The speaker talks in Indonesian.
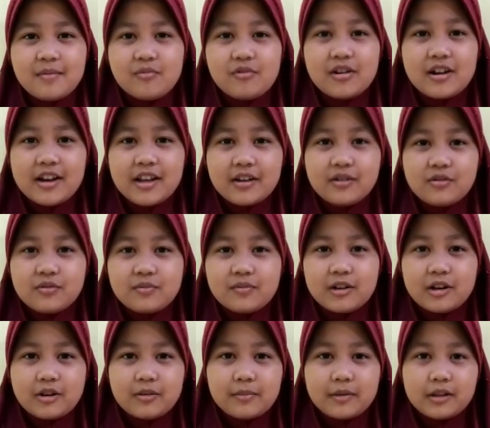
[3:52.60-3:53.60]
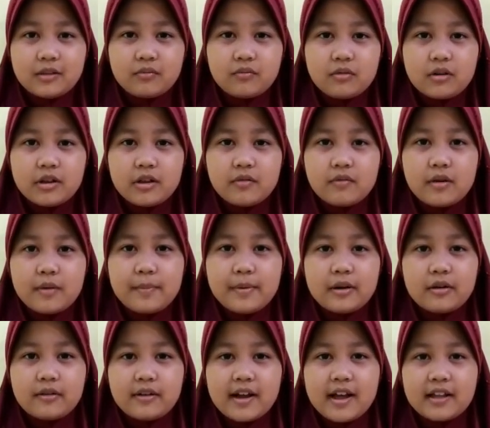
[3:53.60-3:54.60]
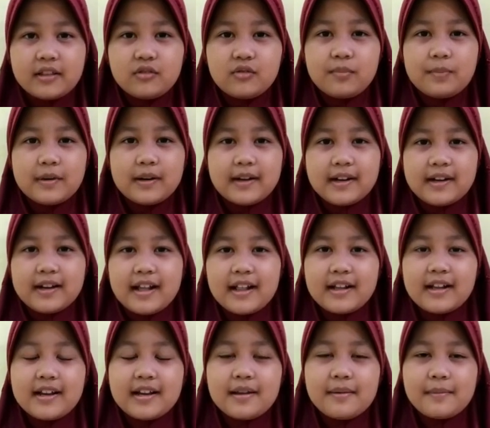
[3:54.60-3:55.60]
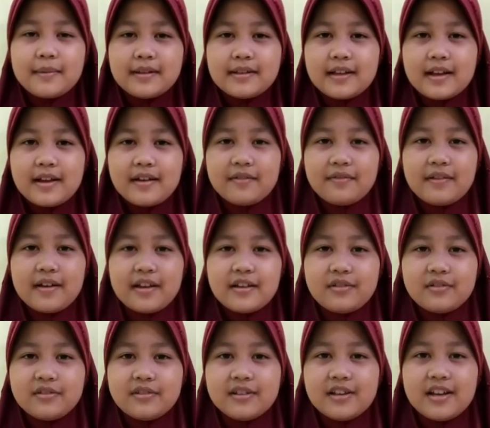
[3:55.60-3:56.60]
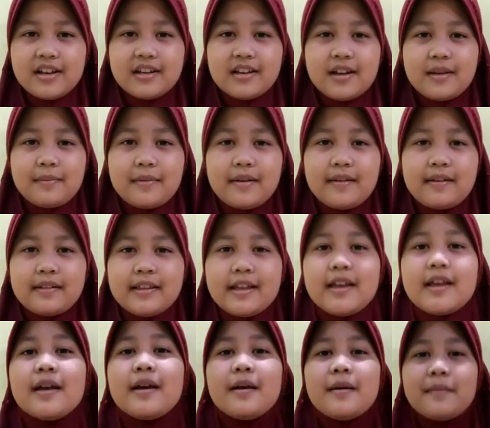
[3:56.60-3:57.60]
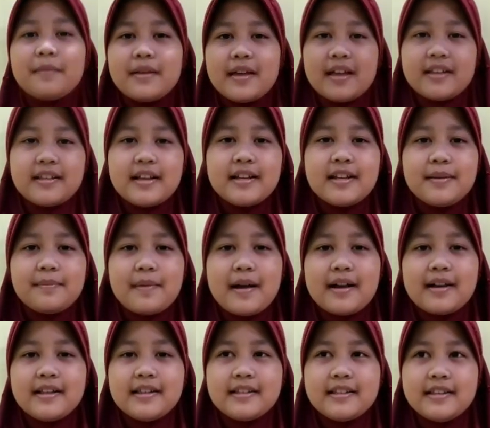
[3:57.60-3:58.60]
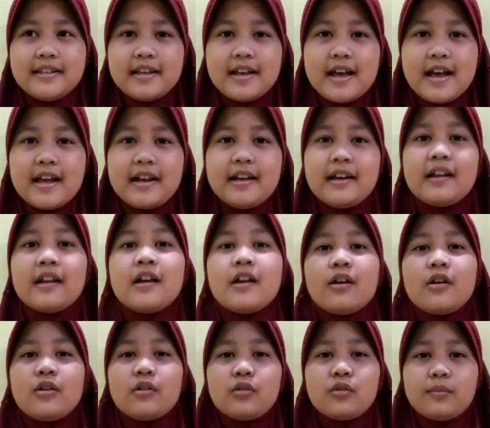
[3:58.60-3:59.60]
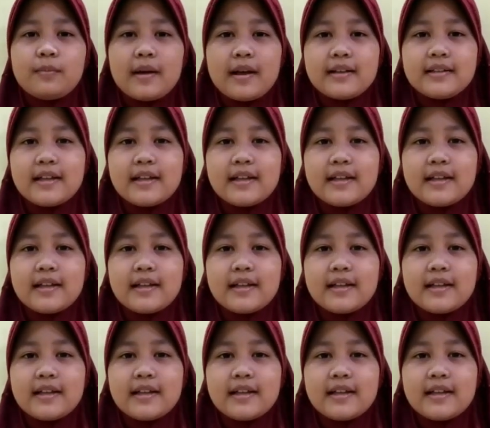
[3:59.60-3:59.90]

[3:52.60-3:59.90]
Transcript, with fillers: Assalamualaikum warahmatullahi wabarakatuh Perkenalkan nama saya Fairus Jihan Ramawati Biasa dipanggil Jihan Rumah